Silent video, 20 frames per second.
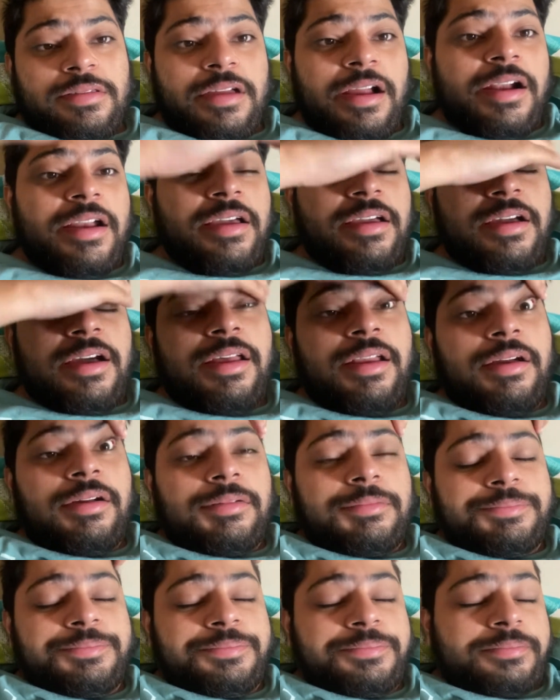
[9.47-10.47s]
साढ़े ग्यारह
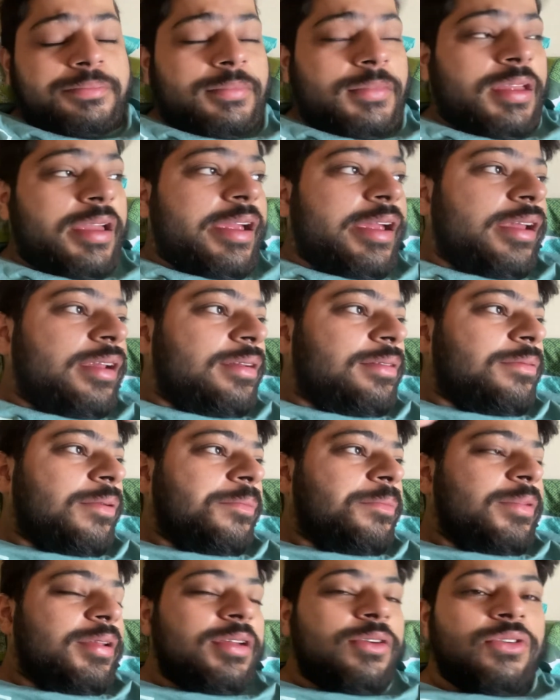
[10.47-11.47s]
एंड
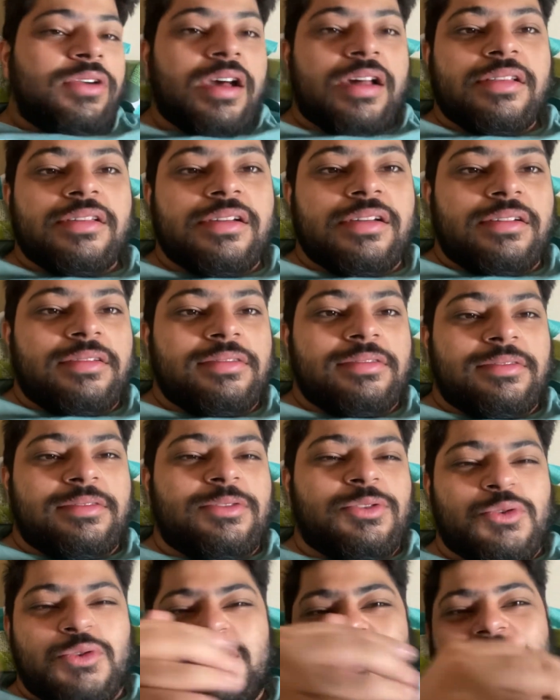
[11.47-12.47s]
मैंने उठा दिया
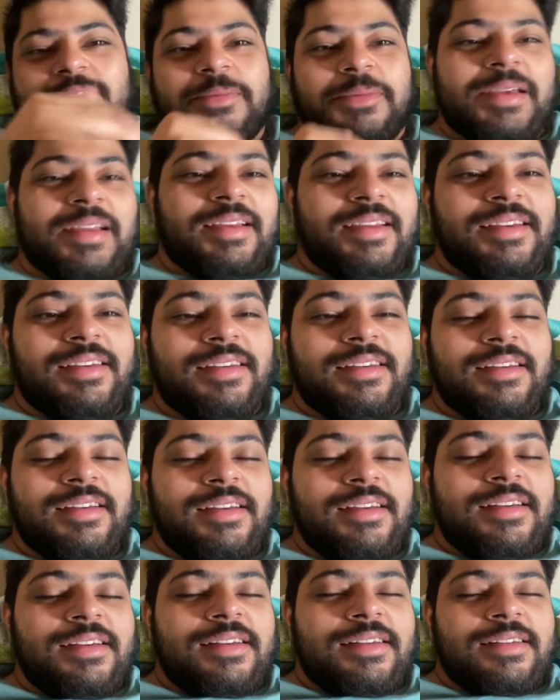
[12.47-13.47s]
थोड़ा सा पहले
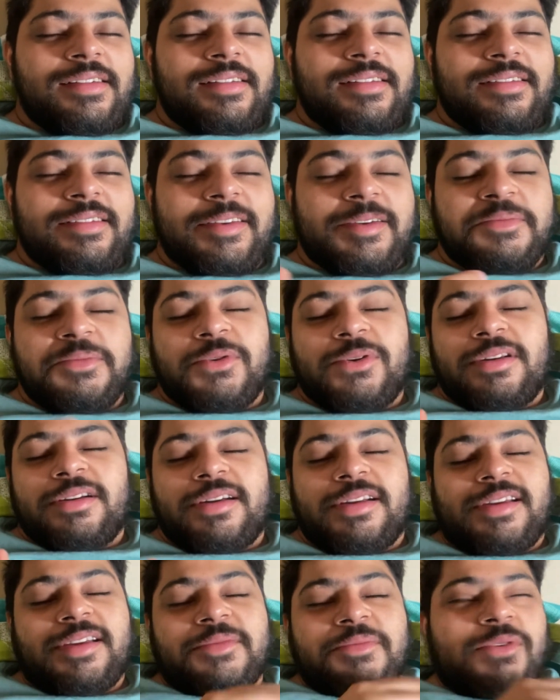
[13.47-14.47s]
ये
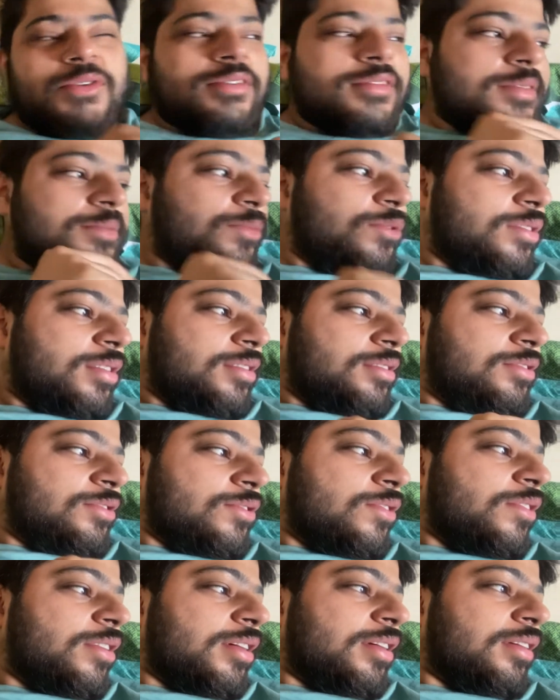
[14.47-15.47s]
बोलकर कि मौसम बहुत अच्छा
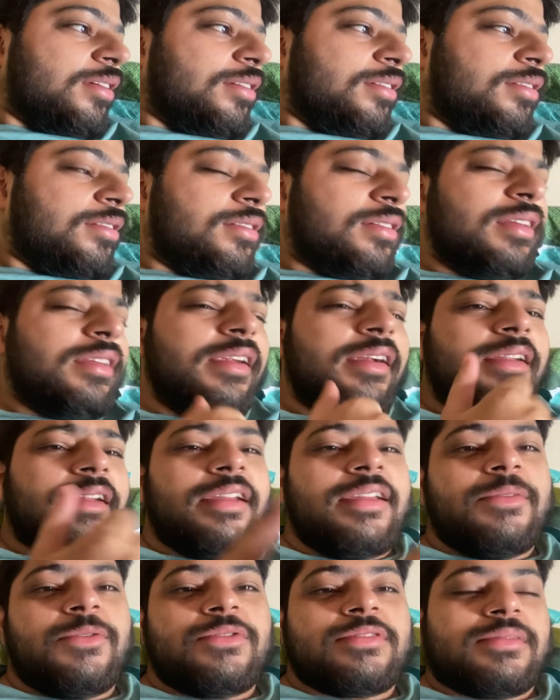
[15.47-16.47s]
हो रहा है
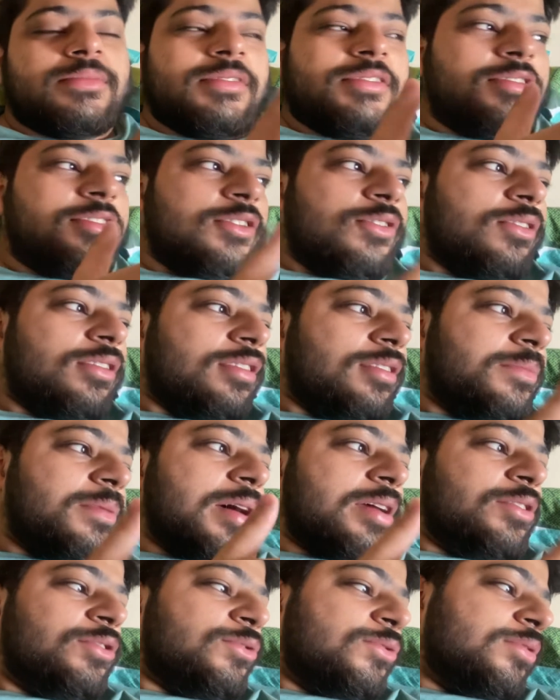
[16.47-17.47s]
लिटरली मौसम अच्छा हो रहा था
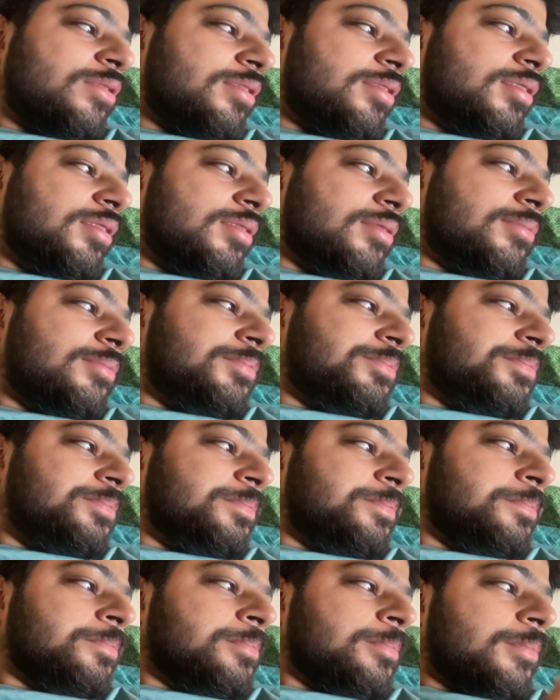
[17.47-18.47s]
बारिश हो रही थी
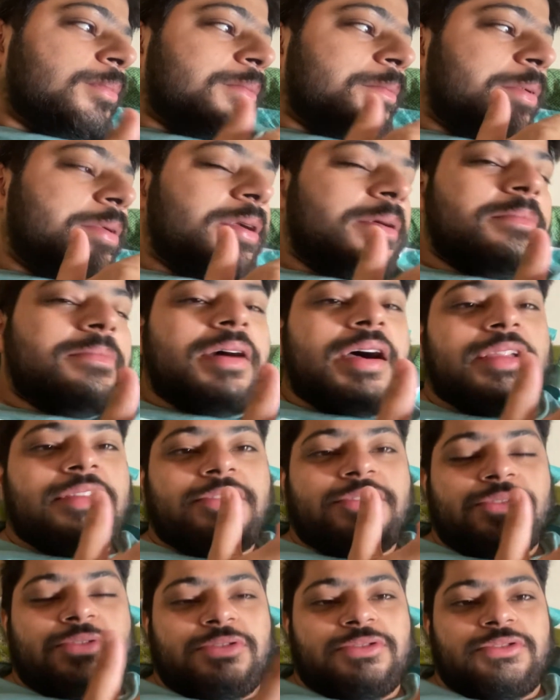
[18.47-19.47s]
बट अब बारिश
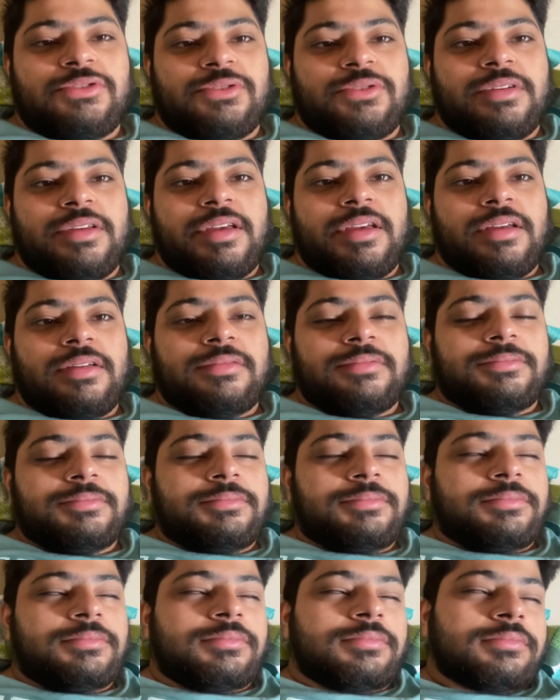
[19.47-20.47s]
रुक चुकी है
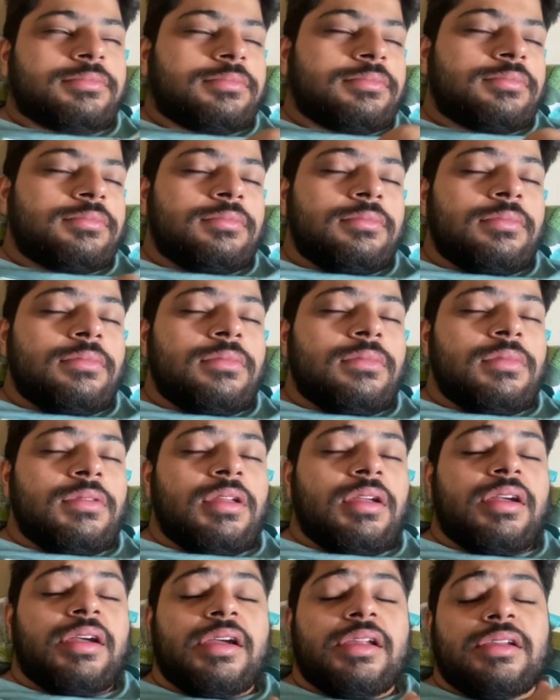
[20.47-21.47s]

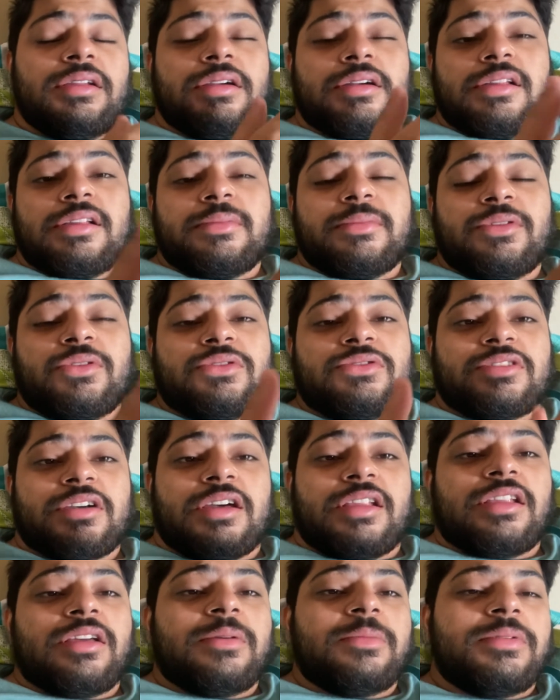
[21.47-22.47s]
एंड कल मेरे को
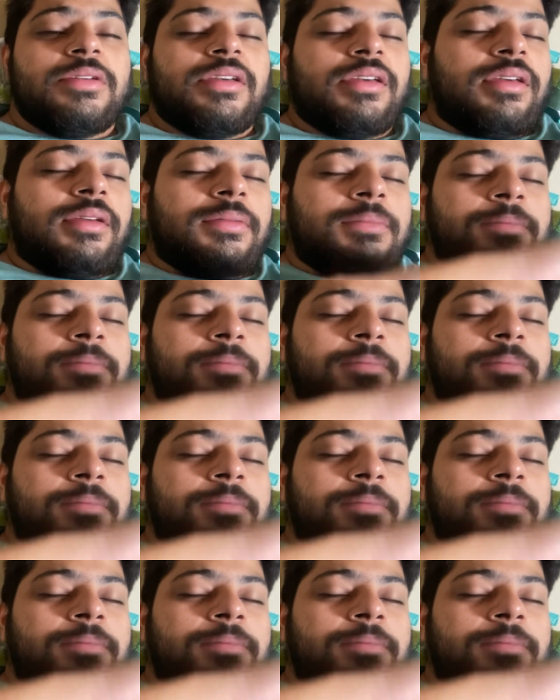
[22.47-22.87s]
जाना भी है